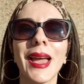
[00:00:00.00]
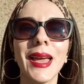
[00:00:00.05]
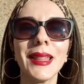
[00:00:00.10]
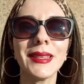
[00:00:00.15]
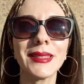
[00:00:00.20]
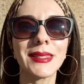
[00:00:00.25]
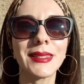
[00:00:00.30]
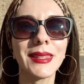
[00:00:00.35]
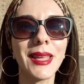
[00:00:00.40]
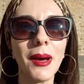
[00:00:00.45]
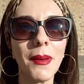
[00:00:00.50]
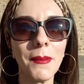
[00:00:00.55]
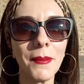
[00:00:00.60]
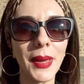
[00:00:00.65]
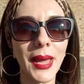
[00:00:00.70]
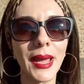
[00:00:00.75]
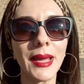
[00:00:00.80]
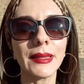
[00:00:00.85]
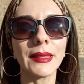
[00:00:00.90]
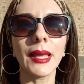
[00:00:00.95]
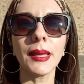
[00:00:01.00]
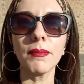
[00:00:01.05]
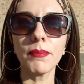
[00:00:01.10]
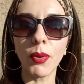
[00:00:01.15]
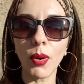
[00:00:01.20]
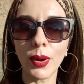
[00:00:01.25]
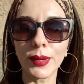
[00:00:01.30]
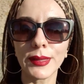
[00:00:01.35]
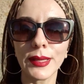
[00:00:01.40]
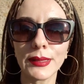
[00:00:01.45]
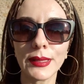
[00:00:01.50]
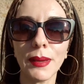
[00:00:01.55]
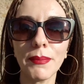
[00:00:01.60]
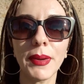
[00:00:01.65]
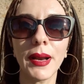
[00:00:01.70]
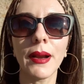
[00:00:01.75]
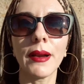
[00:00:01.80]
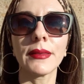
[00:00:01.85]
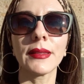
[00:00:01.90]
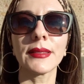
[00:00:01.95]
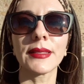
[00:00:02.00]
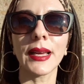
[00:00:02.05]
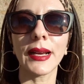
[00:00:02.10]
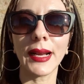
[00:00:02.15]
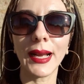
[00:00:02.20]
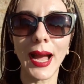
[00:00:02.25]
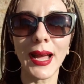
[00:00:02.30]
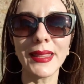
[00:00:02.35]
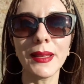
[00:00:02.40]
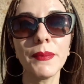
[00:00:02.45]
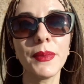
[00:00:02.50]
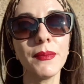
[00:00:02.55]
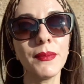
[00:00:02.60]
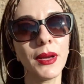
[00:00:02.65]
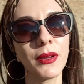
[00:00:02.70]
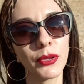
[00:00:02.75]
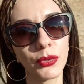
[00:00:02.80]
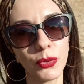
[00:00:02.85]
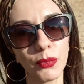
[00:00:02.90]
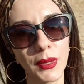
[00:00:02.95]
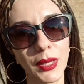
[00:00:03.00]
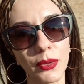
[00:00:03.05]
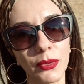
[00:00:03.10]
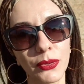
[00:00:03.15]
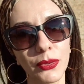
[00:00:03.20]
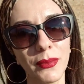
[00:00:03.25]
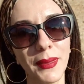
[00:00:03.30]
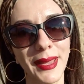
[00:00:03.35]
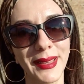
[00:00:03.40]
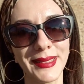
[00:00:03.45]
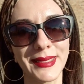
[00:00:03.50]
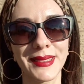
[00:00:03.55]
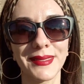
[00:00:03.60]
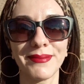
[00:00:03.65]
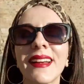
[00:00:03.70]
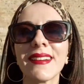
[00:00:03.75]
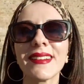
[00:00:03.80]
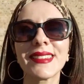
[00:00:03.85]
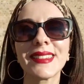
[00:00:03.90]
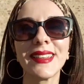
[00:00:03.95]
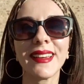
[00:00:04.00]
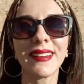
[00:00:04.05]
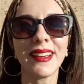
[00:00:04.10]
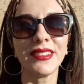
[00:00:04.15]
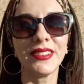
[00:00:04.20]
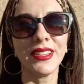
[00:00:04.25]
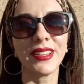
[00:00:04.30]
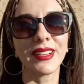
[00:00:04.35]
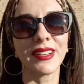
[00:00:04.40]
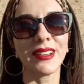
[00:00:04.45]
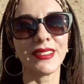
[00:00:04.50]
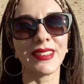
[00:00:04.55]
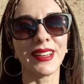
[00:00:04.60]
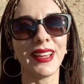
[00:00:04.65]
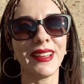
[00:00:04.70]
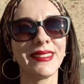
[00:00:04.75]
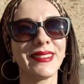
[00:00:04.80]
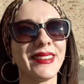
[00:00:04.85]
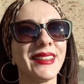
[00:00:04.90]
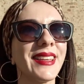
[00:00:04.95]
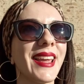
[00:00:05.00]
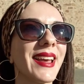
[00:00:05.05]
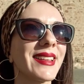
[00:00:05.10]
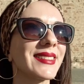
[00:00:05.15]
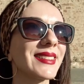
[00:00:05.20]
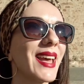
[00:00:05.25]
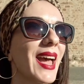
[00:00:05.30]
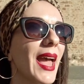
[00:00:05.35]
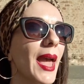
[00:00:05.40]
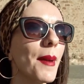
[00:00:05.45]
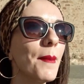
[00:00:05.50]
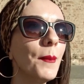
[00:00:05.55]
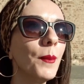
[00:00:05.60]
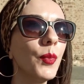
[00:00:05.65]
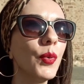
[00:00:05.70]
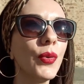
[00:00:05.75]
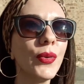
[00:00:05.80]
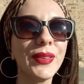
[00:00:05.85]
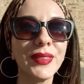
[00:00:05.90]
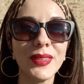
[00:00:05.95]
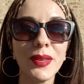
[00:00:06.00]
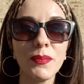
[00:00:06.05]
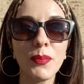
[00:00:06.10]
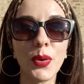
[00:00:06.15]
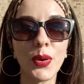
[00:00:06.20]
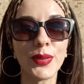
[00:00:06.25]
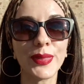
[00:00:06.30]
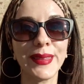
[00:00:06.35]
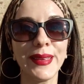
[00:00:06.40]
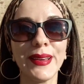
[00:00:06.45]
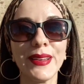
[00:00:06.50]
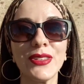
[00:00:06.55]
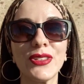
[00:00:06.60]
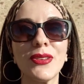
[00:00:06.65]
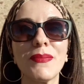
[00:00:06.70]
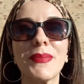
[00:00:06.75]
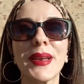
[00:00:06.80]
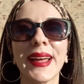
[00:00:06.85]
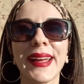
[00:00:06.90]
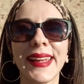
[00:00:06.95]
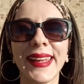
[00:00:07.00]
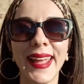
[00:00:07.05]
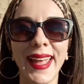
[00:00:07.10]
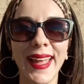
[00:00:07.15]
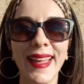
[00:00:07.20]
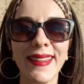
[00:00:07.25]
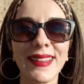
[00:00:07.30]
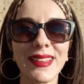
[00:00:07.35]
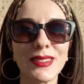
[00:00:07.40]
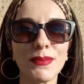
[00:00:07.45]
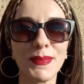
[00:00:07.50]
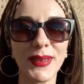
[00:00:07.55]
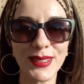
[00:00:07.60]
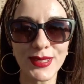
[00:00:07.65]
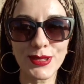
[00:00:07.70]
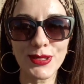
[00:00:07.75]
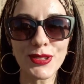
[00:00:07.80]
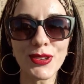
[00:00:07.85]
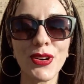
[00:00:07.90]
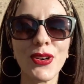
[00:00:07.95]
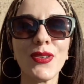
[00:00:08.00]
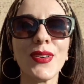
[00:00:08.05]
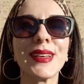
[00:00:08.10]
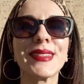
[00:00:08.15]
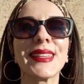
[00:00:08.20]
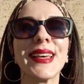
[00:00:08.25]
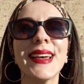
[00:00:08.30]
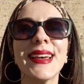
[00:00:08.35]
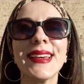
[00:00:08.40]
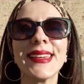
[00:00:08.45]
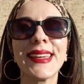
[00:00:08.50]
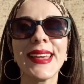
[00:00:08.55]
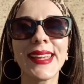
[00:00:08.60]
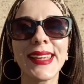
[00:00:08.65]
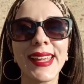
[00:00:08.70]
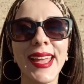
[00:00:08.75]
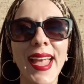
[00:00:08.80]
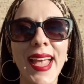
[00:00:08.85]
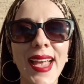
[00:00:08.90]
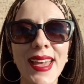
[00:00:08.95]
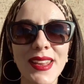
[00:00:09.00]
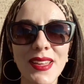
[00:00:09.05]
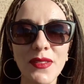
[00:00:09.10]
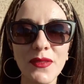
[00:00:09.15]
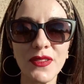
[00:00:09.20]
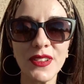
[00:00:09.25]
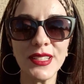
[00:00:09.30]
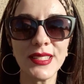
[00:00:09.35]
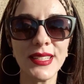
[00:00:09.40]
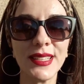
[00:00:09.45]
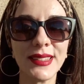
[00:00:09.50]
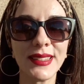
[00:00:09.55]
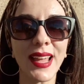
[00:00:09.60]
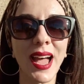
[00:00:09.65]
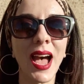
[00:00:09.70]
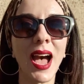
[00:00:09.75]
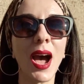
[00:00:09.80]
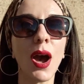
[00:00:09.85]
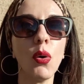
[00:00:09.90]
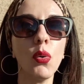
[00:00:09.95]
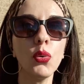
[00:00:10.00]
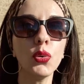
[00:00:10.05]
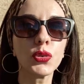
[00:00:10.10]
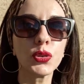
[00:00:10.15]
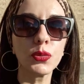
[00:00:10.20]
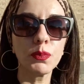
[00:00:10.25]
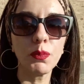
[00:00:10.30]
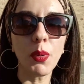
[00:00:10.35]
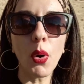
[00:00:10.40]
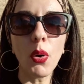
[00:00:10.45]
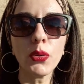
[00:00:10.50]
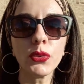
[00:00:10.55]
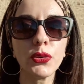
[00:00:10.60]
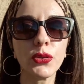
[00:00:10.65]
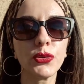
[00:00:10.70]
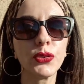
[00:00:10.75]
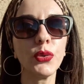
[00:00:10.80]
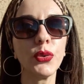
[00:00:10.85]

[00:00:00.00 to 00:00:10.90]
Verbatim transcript: eles também têm portas abertas a cada primeiro domingo do mês. Terceira dica, gente, e essa é muito importante para aquelas pessoas que querem visitar os pontos